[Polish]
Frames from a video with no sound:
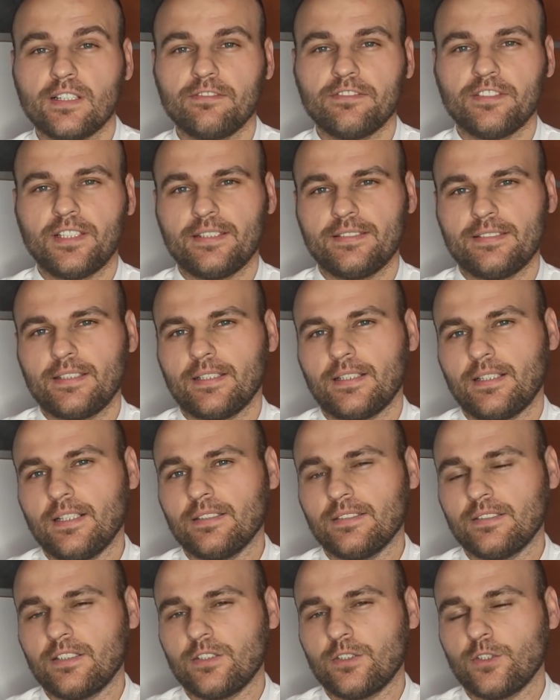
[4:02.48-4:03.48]
w testach
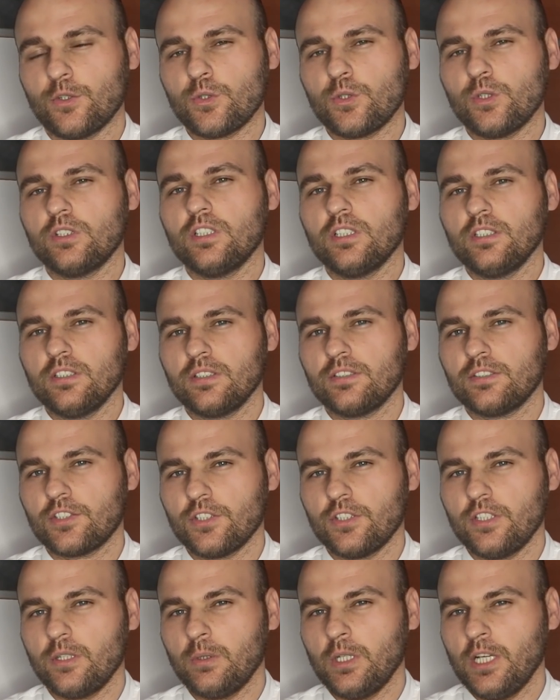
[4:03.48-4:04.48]
elastyczności tylnych
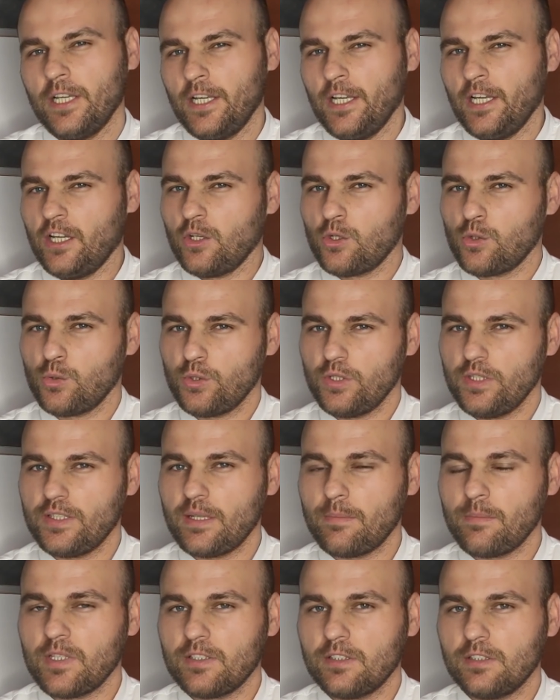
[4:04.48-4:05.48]
skrzydeł,
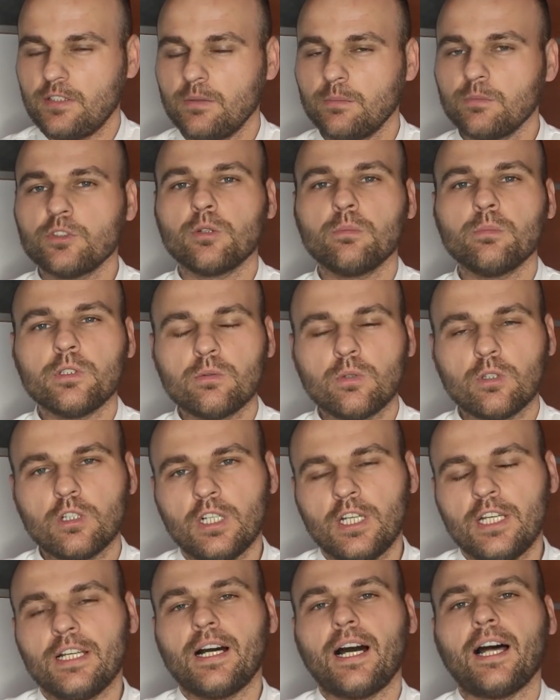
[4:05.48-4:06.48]
różnice między tym, co było,
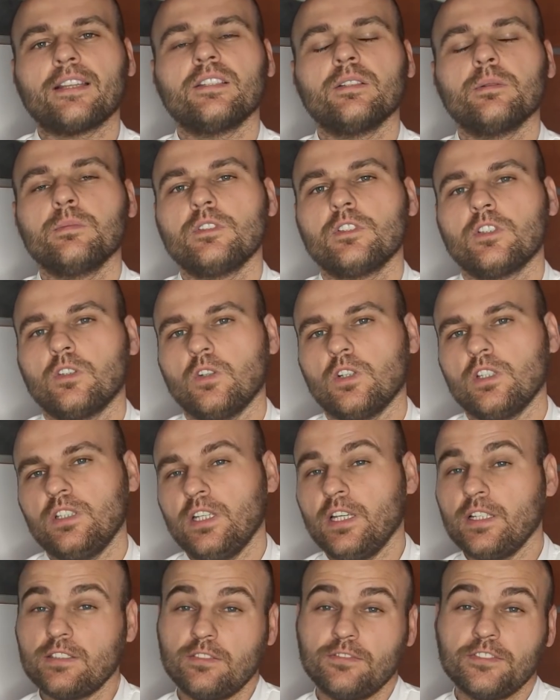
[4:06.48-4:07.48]
a tym, co
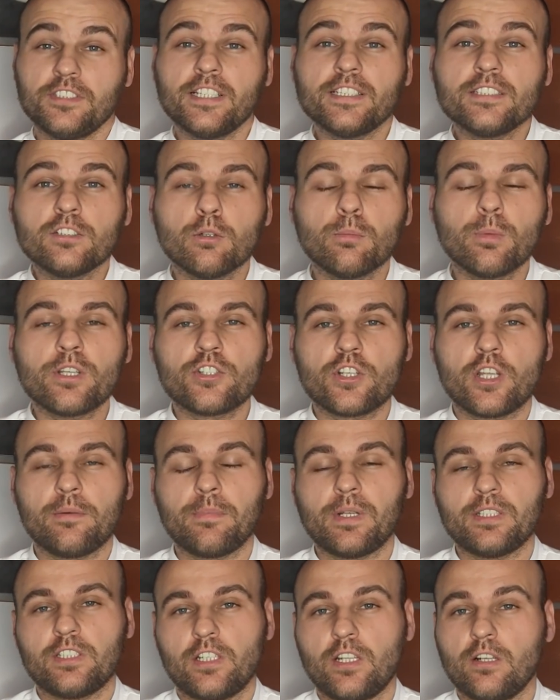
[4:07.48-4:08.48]
jest. I wtedy obejrzałem
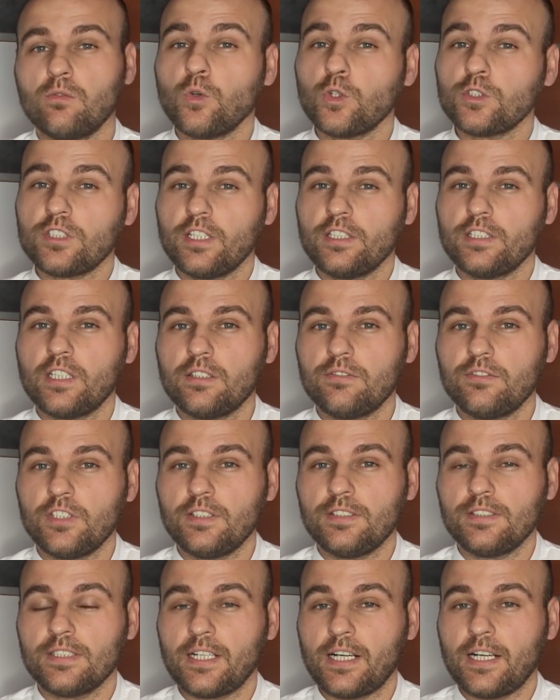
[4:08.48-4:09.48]
materiał włoskiej
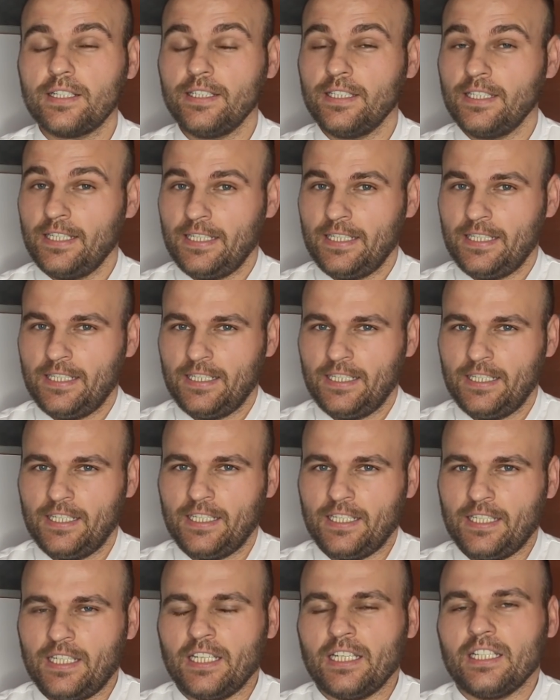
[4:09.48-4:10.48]
telewizji Sky,
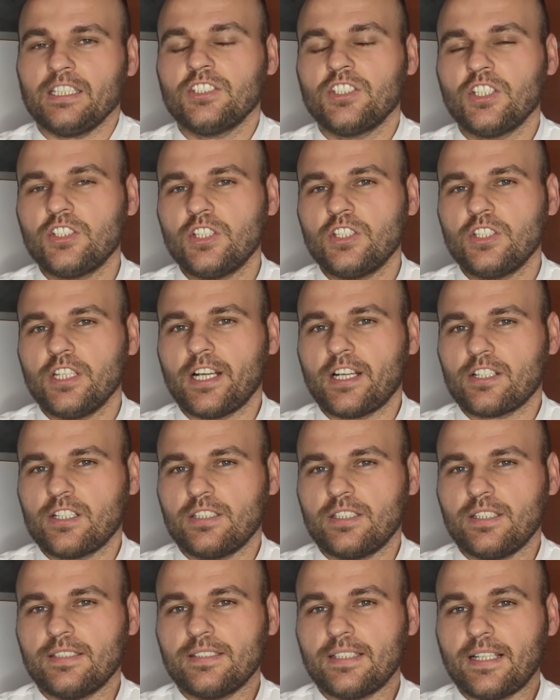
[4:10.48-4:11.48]
gdzie dziennikarze
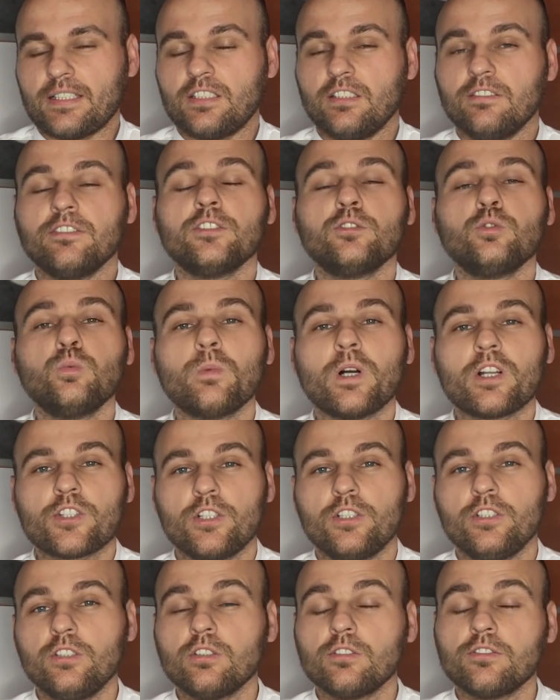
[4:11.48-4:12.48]
tej stacji
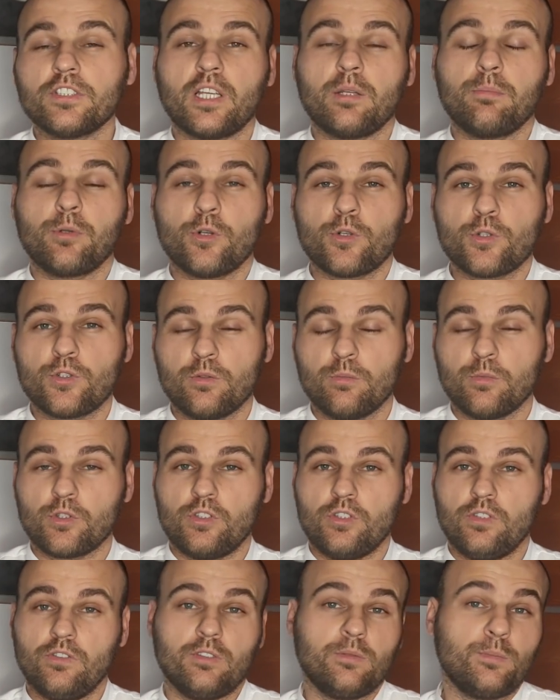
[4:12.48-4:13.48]
wytłumaczyli to w najprostszy
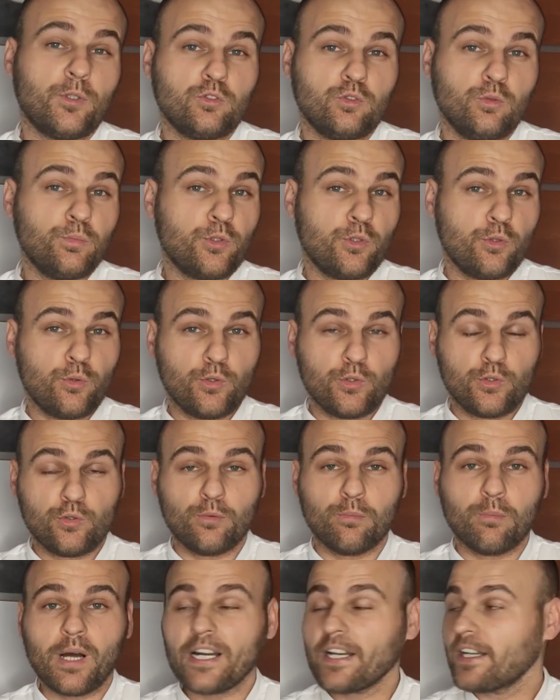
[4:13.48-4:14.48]
możliwy sposób przy użyciu
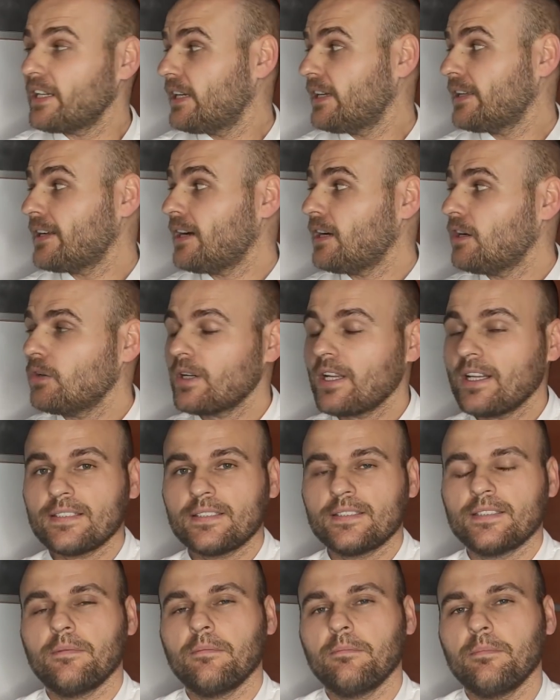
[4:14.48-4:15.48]
markera
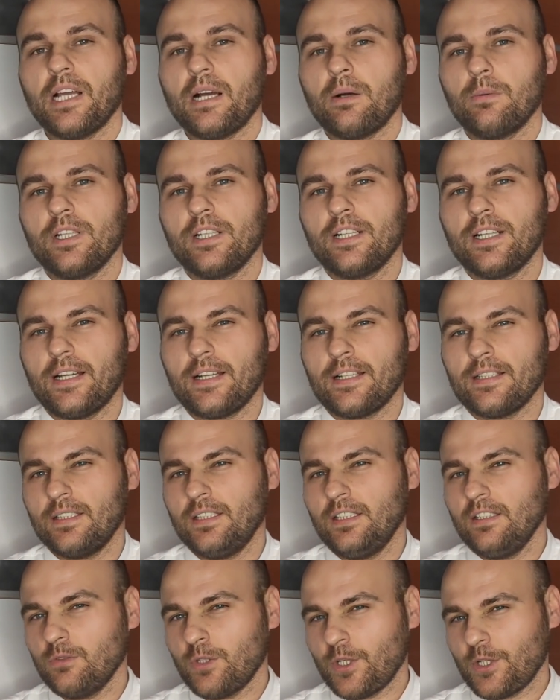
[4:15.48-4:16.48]
oraz białej
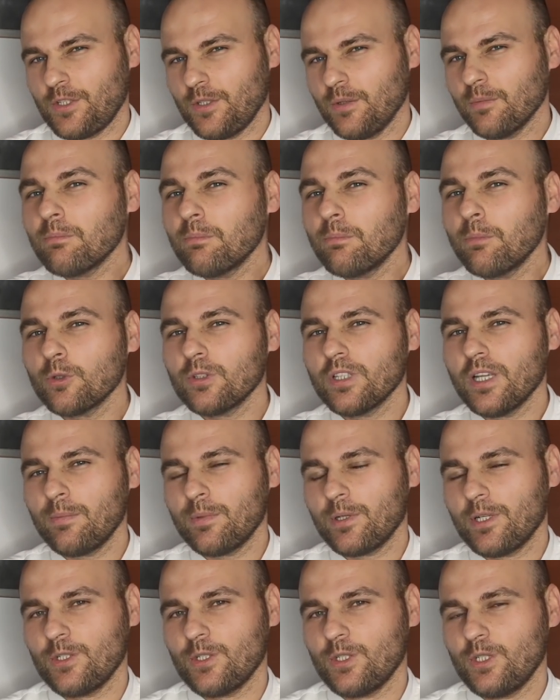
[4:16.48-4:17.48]
kartki. Właśnie
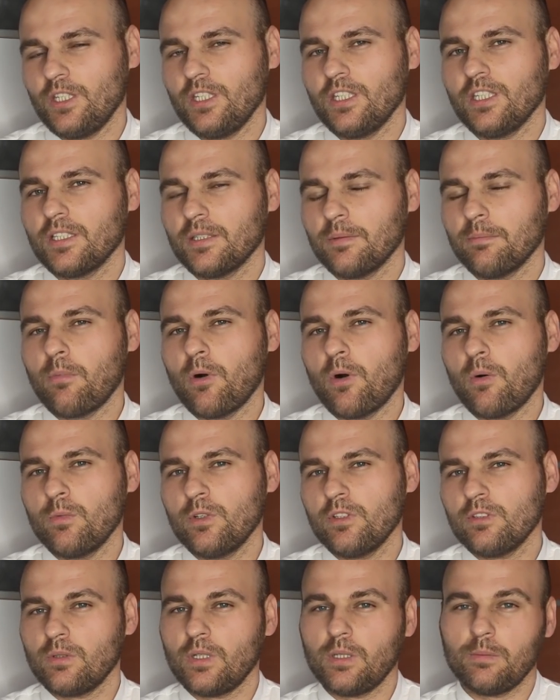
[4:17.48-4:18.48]
podeprę się ich
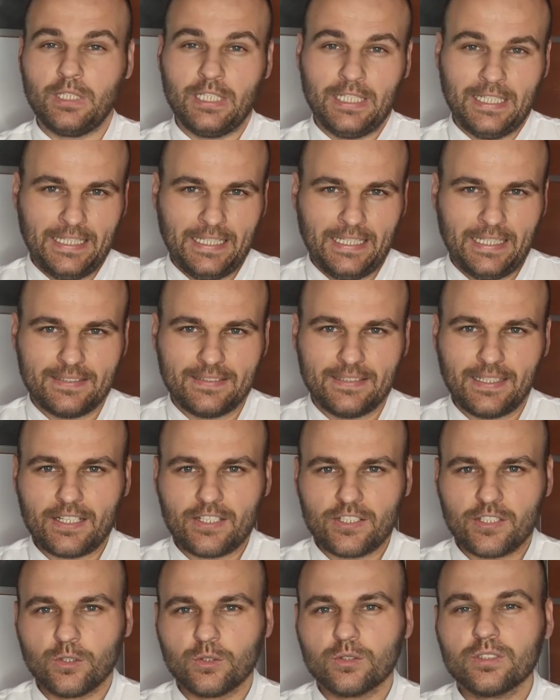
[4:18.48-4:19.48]
pomysłem.
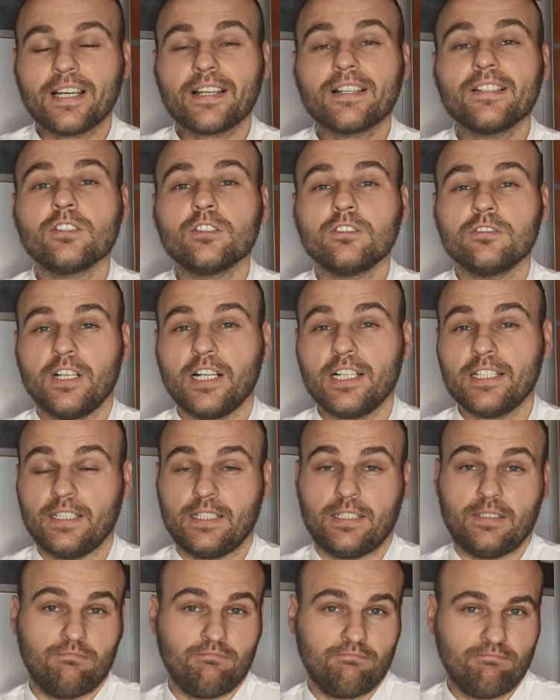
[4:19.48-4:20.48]
Zacznę od
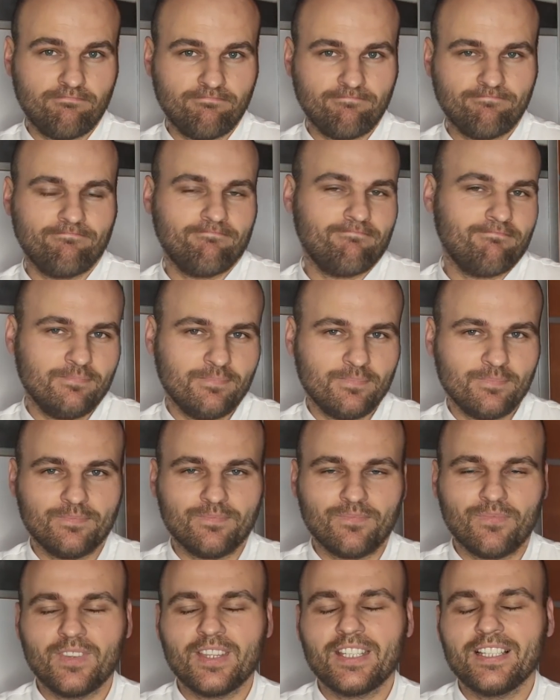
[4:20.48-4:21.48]
narysowania
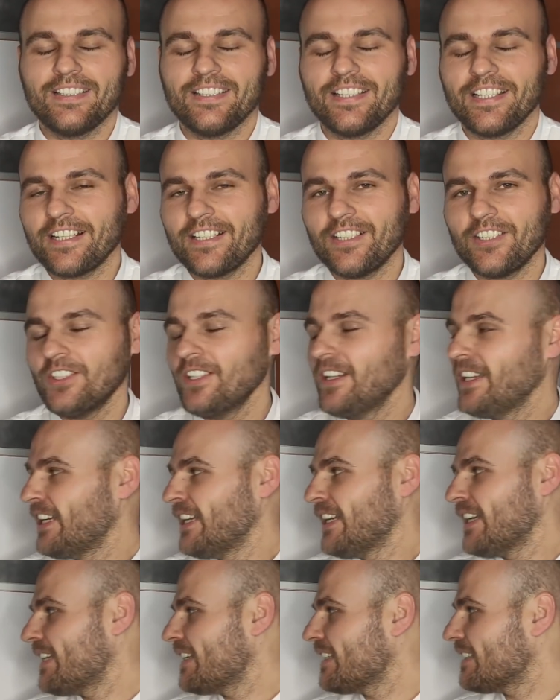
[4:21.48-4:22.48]
tylnego
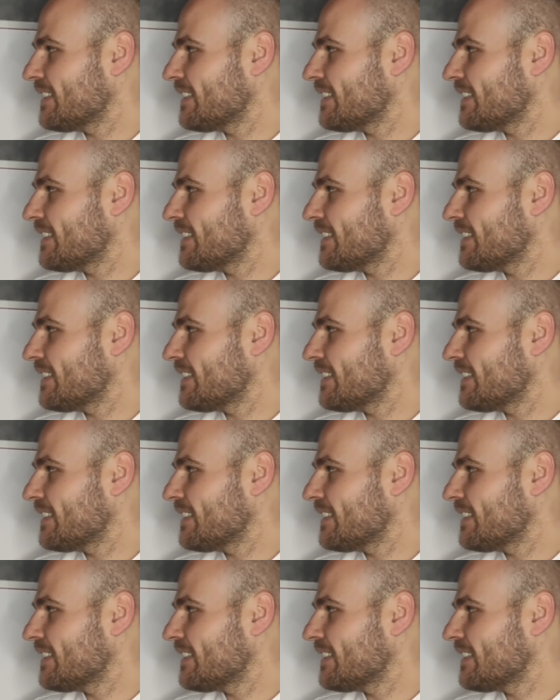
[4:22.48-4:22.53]
e,